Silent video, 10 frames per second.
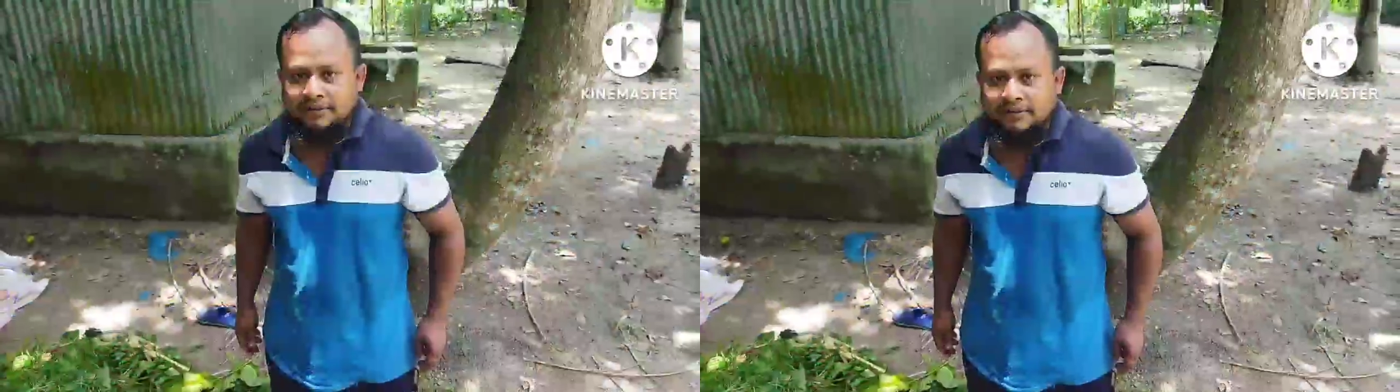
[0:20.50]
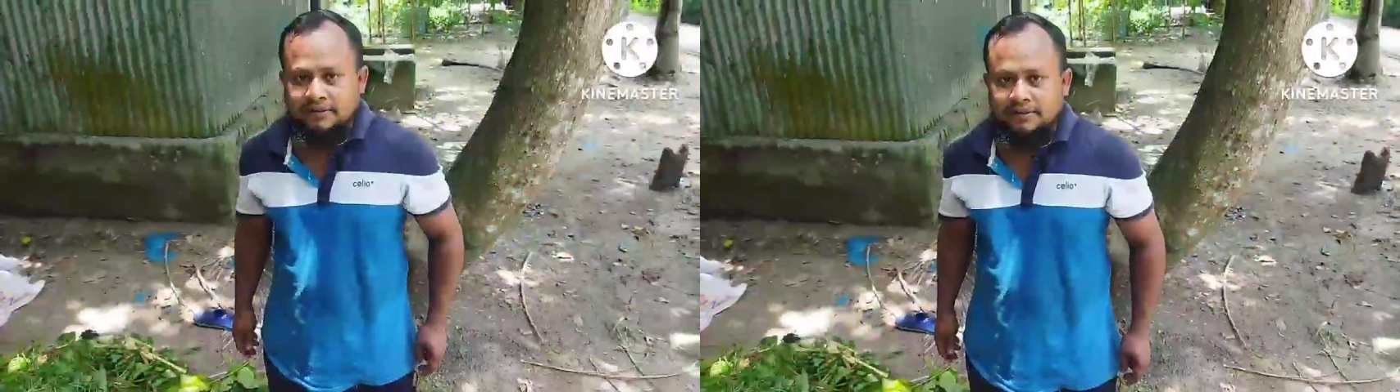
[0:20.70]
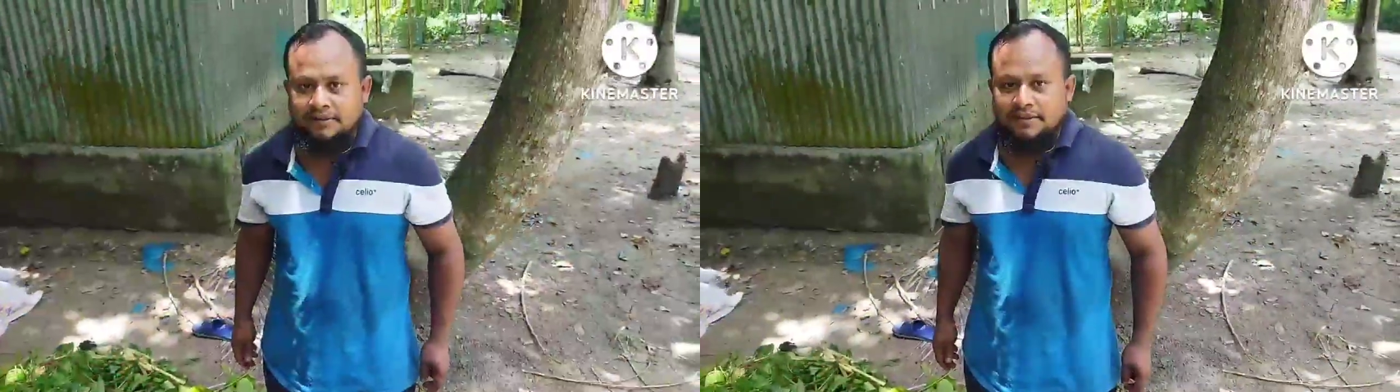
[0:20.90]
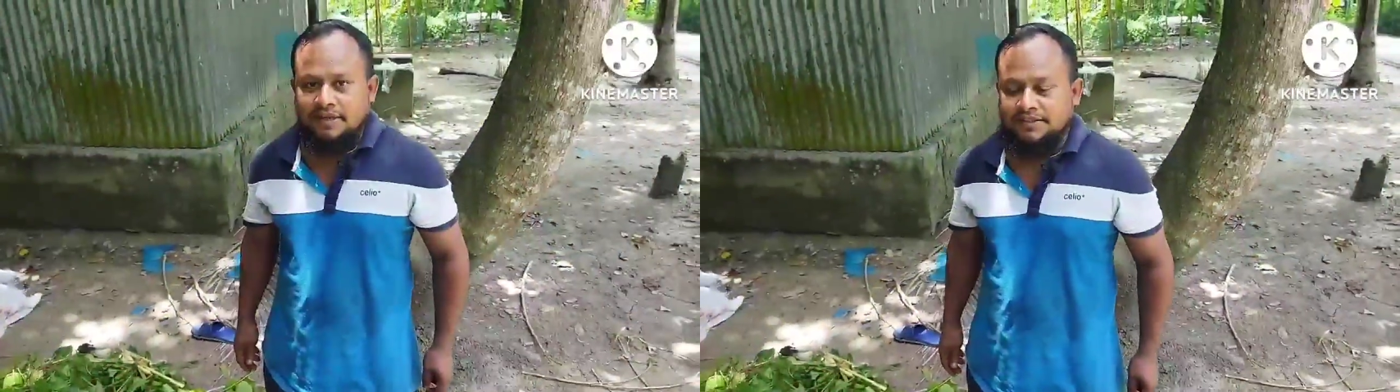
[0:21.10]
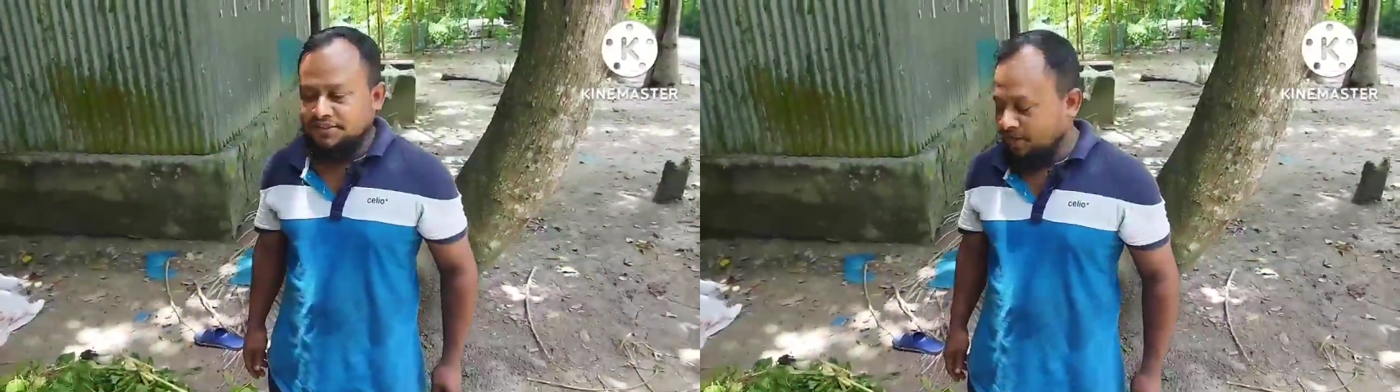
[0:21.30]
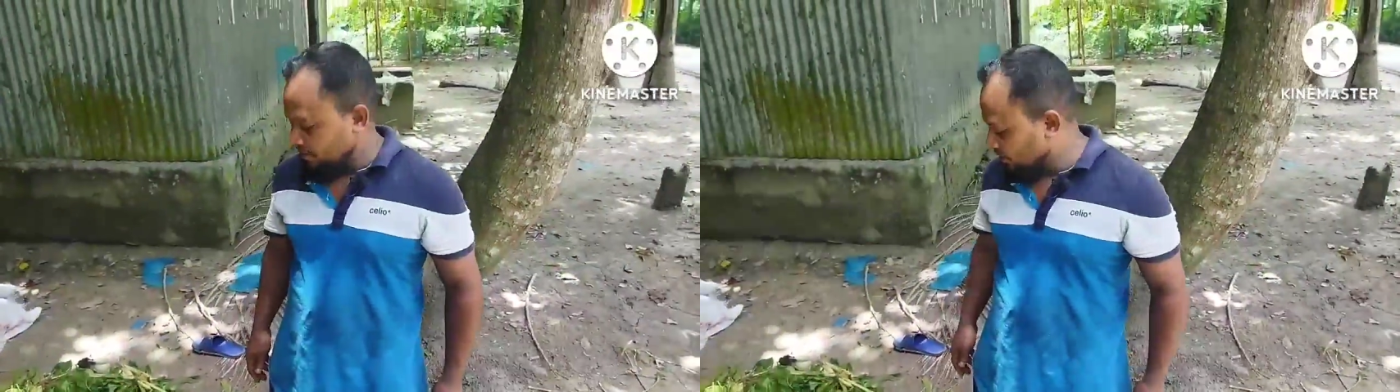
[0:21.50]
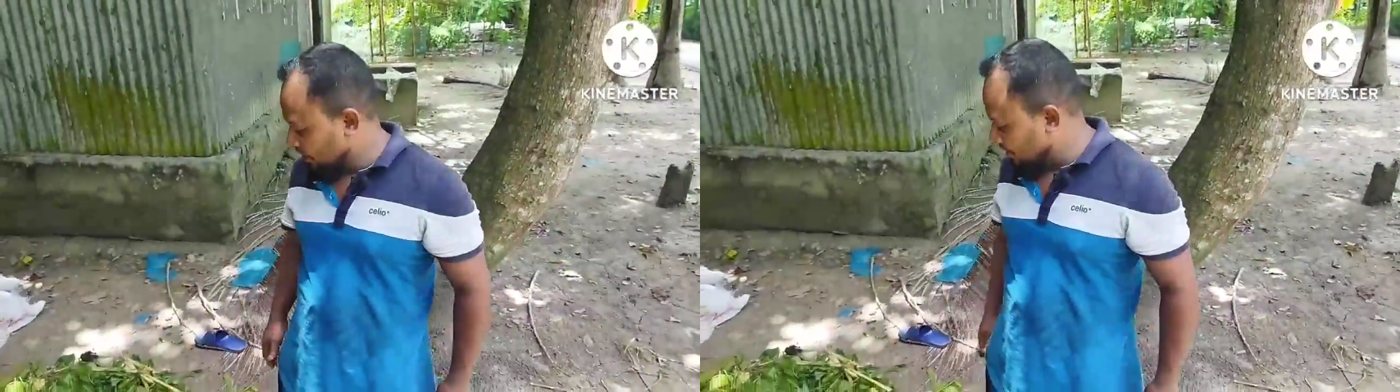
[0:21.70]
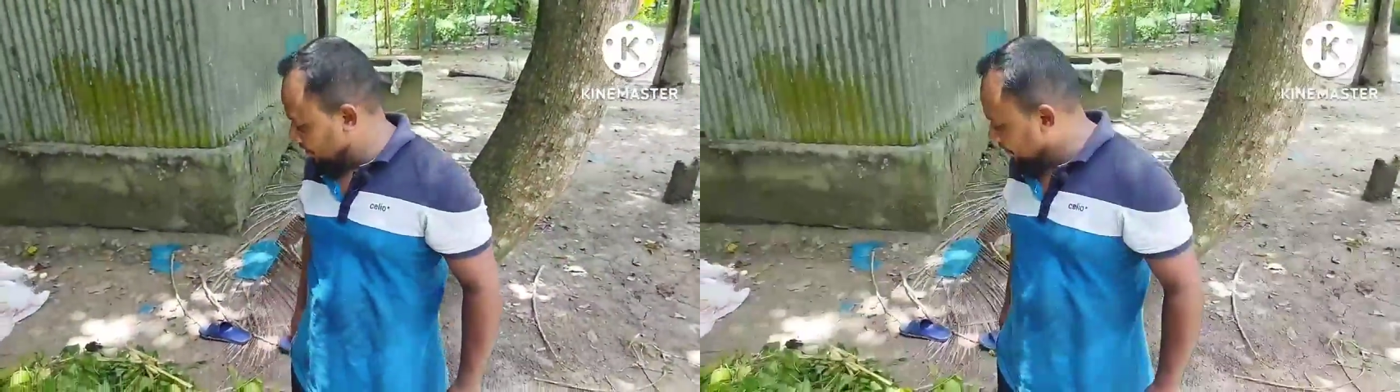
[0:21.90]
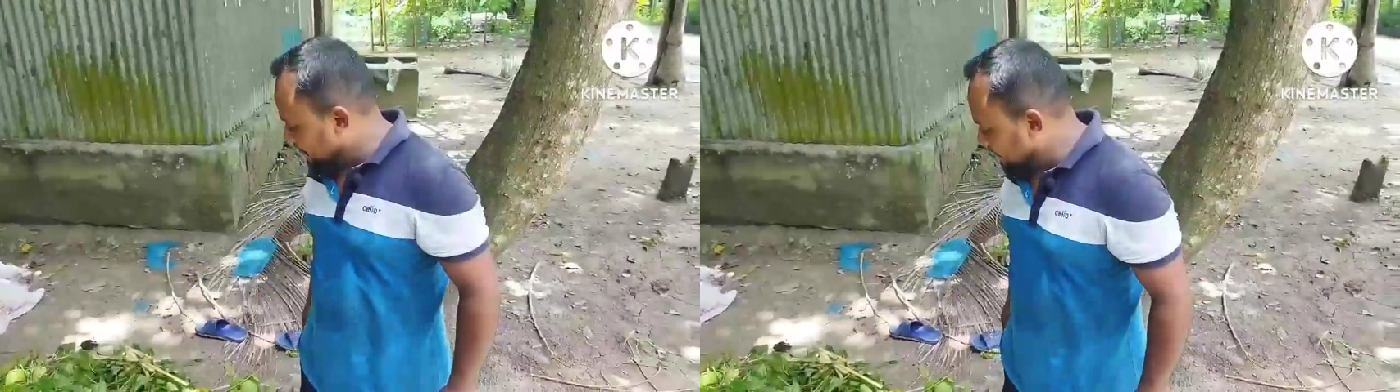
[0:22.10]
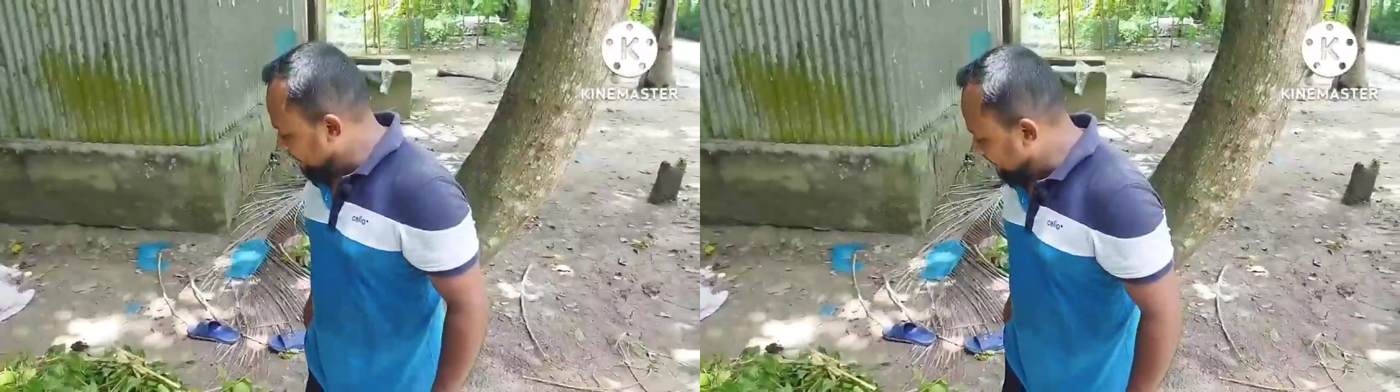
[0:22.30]
কম্পোস্ট সার কিভাবে তৈরি
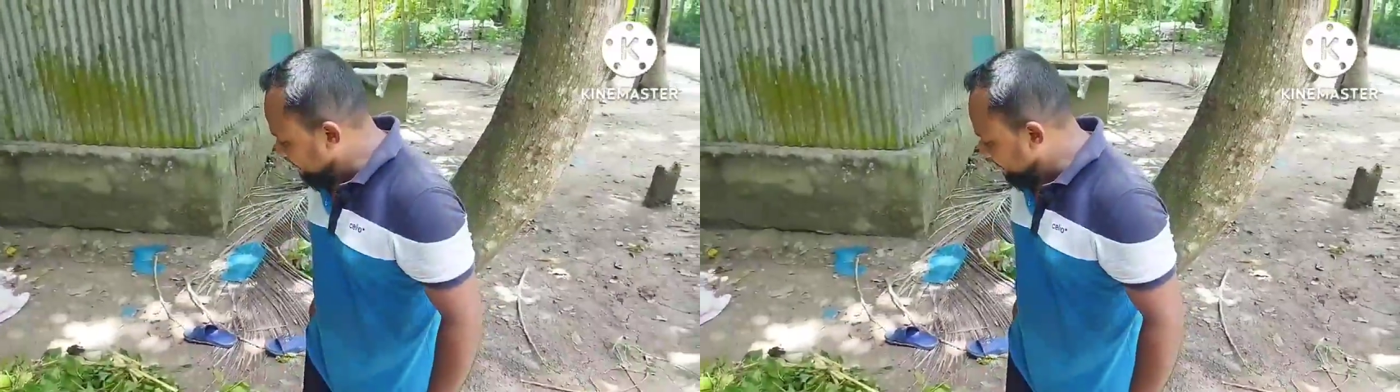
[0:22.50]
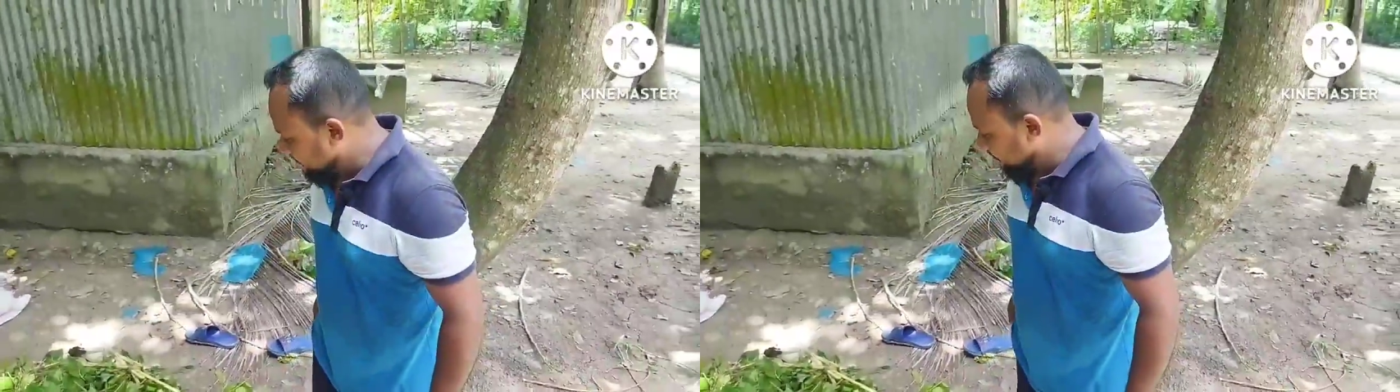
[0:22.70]
করতে হয়